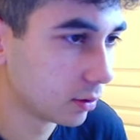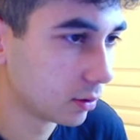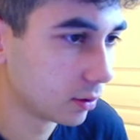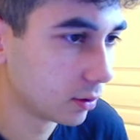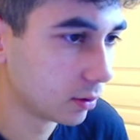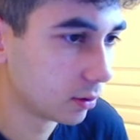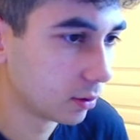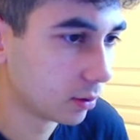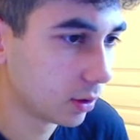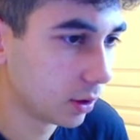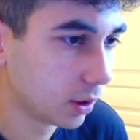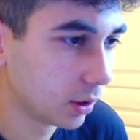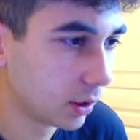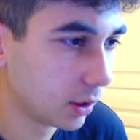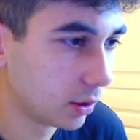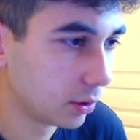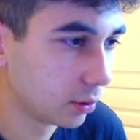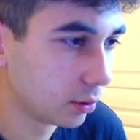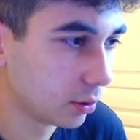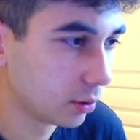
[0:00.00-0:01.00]
Oha
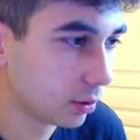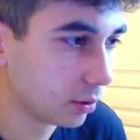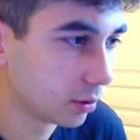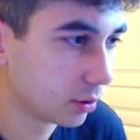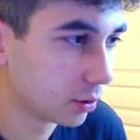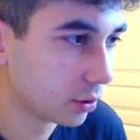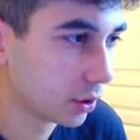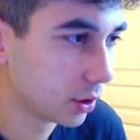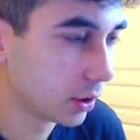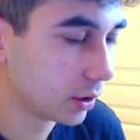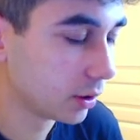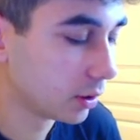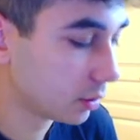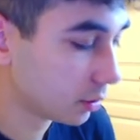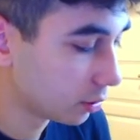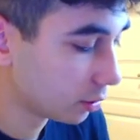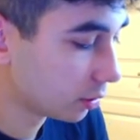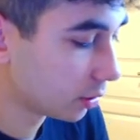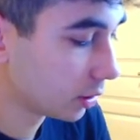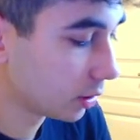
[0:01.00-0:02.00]
ne diyor? Chat ne
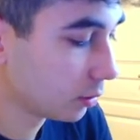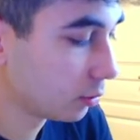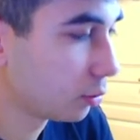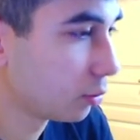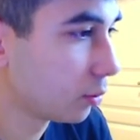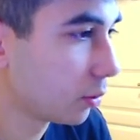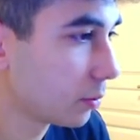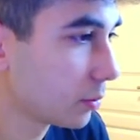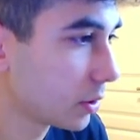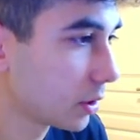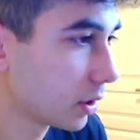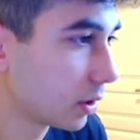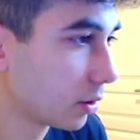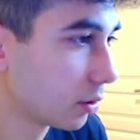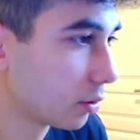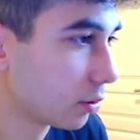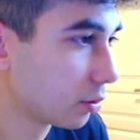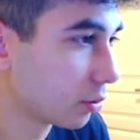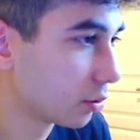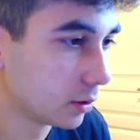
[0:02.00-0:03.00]
diyor ya bulmamız
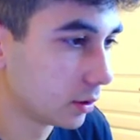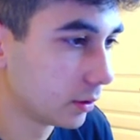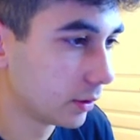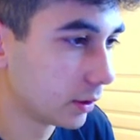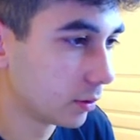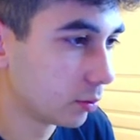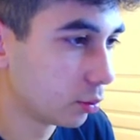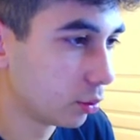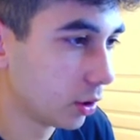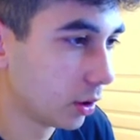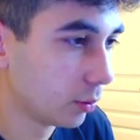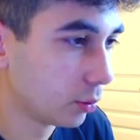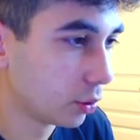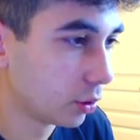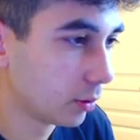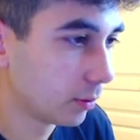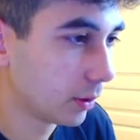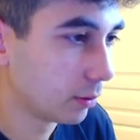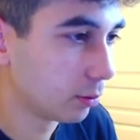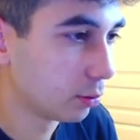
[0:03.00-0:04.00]
gerekiyor. Evet
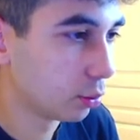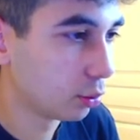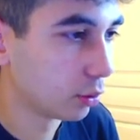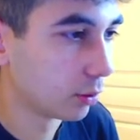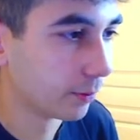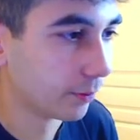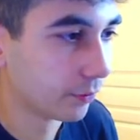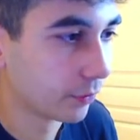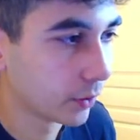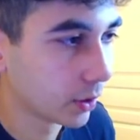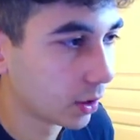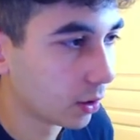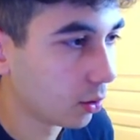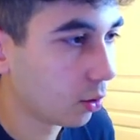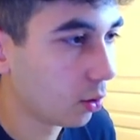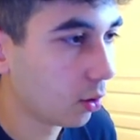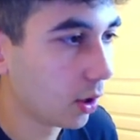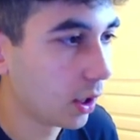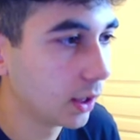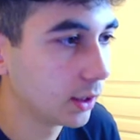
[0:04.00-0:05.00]
bulamıyorum. Ha buldum.
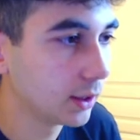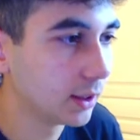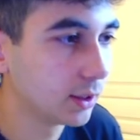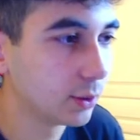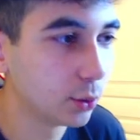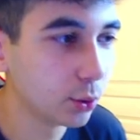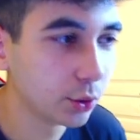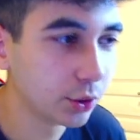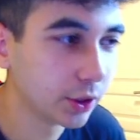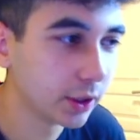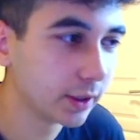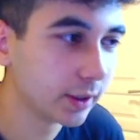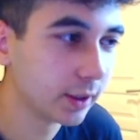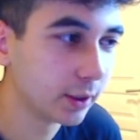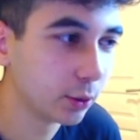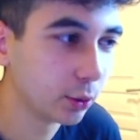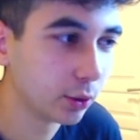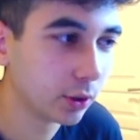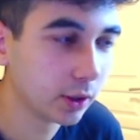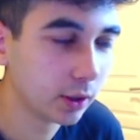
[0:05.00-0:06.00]
Oha ne diyor? Chat ne
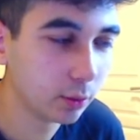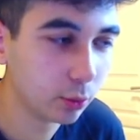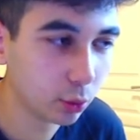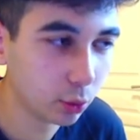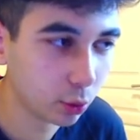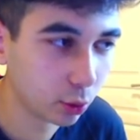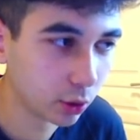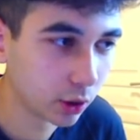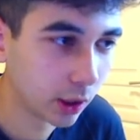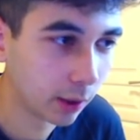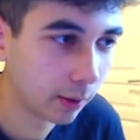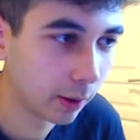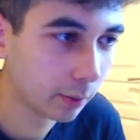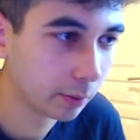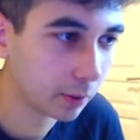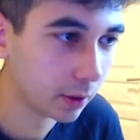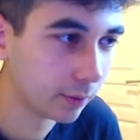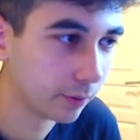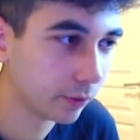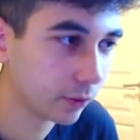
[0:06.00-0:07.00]
diyor ya bulduk. Tamam
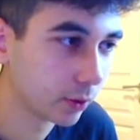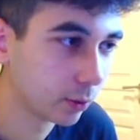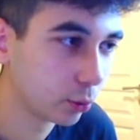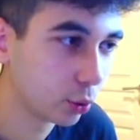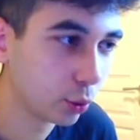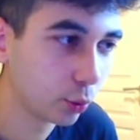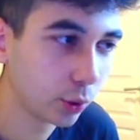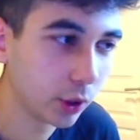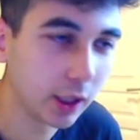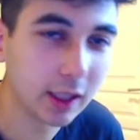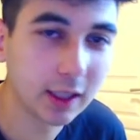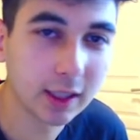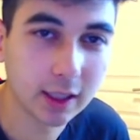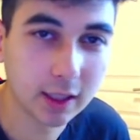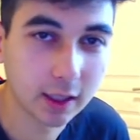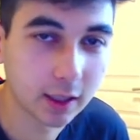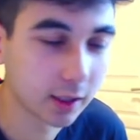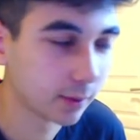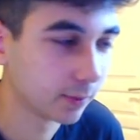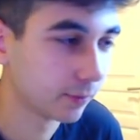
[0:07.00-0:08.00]
mı? Bunu buraya
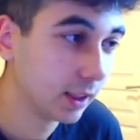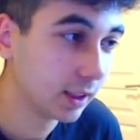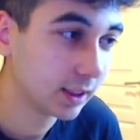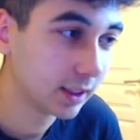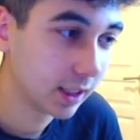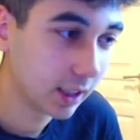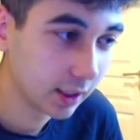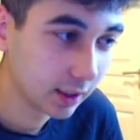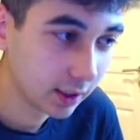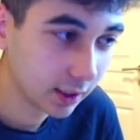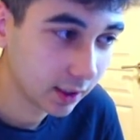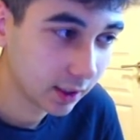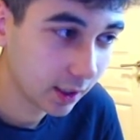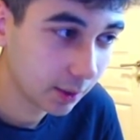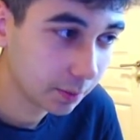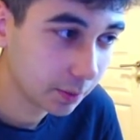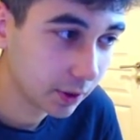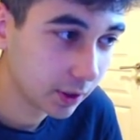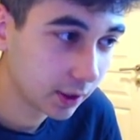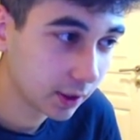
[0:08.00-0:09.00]
ekledik. Sağ tık
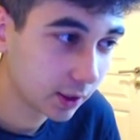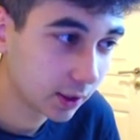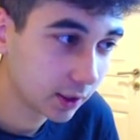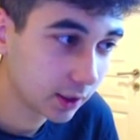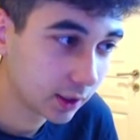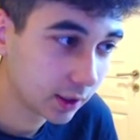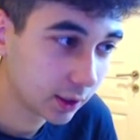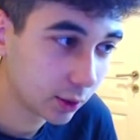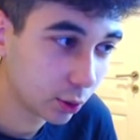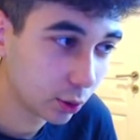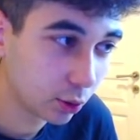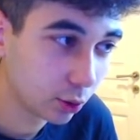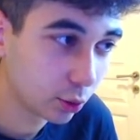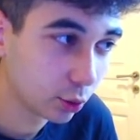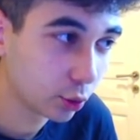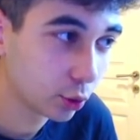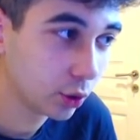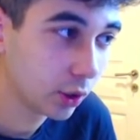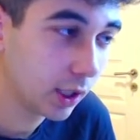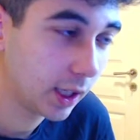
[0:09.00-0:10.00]
yaptık. Kısa yol
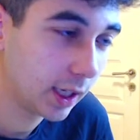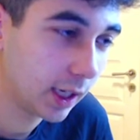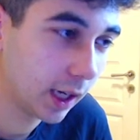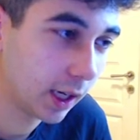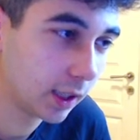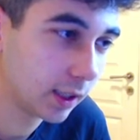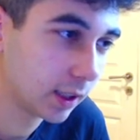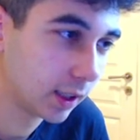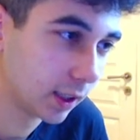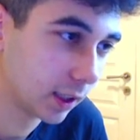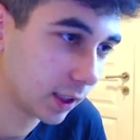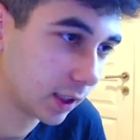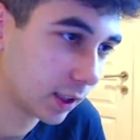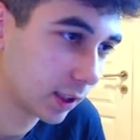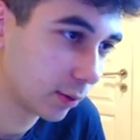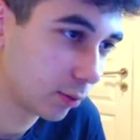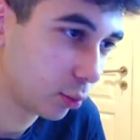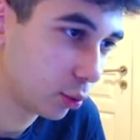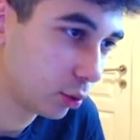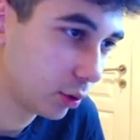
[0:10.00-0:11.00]
tuşunu ayarladık.
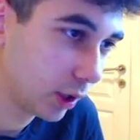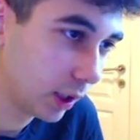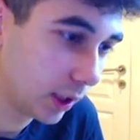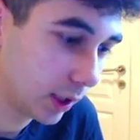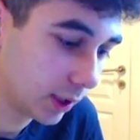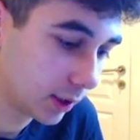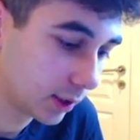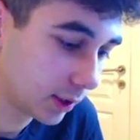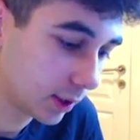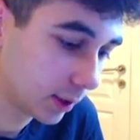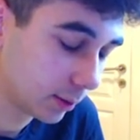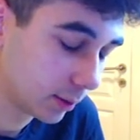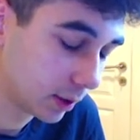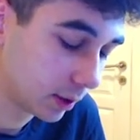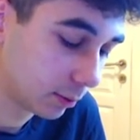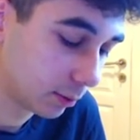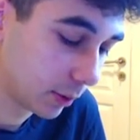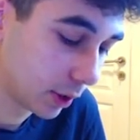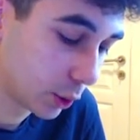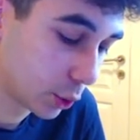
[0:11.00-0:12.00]
dedik. Bunu neye
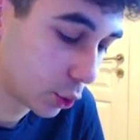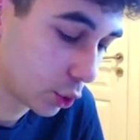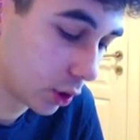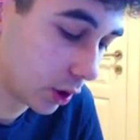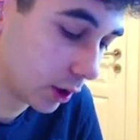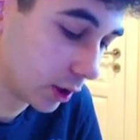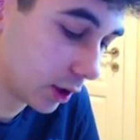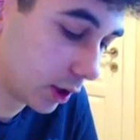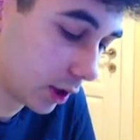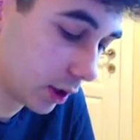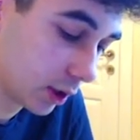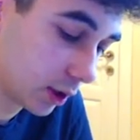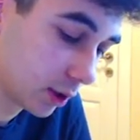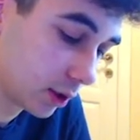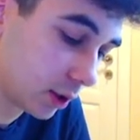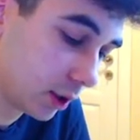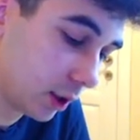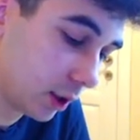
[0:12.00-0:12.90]
atayabilirim ben şu anda?